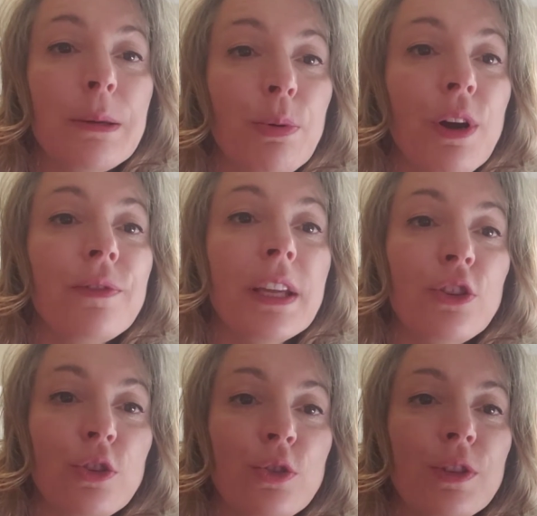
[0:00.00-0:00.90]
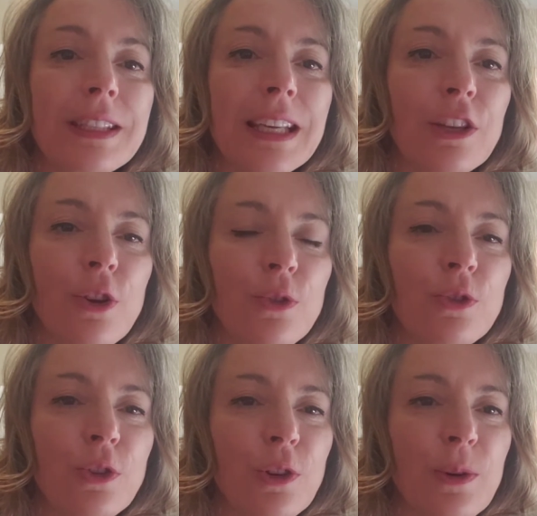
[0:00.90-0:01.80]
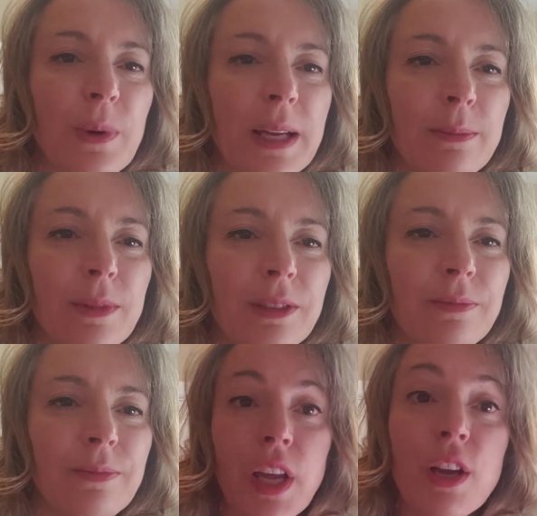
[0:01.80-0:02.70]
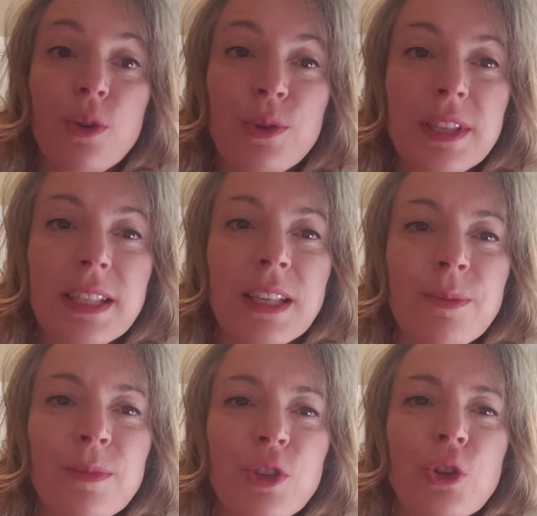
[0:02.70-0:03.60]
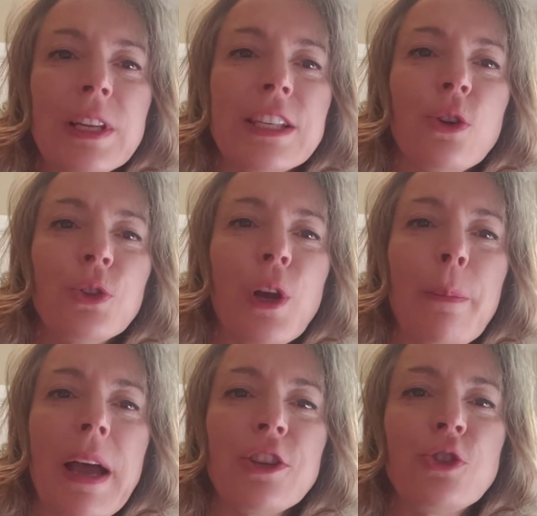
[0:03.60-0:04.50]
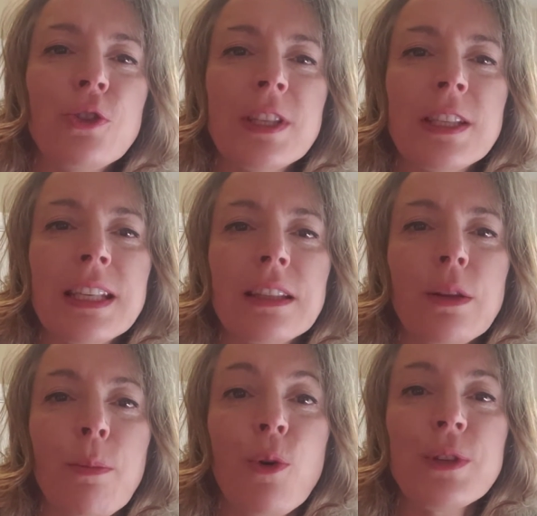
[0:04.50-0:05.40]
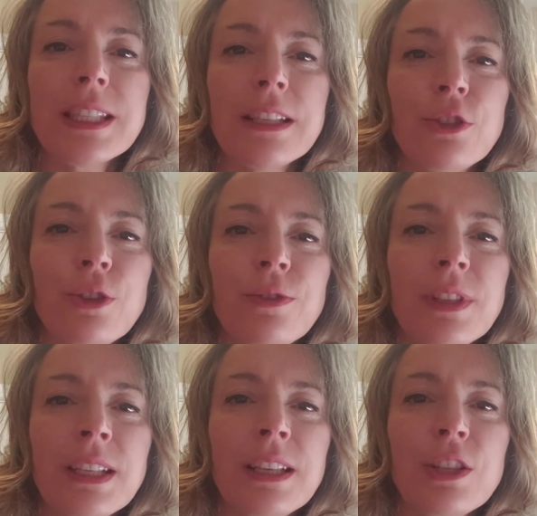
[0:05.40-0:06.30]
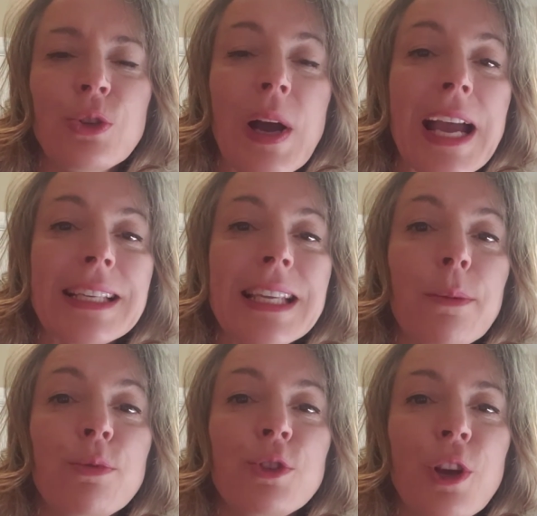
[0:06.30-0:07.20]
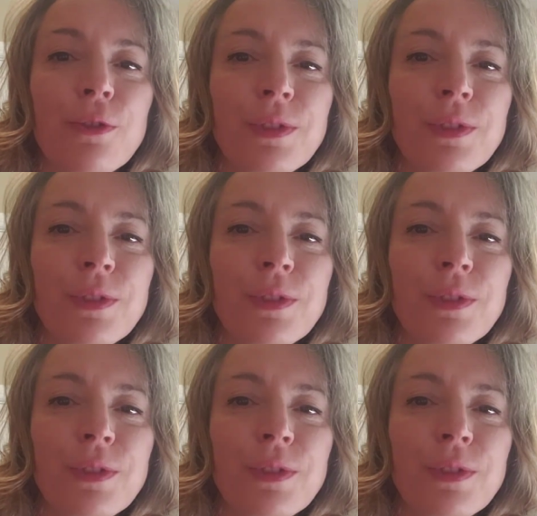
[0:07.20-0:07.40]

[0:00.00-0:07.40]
qui proviennent de sources sérieuses sur le web. Aussi, sur les autres pages du site Bon style de vie, tu as accès à plusieurs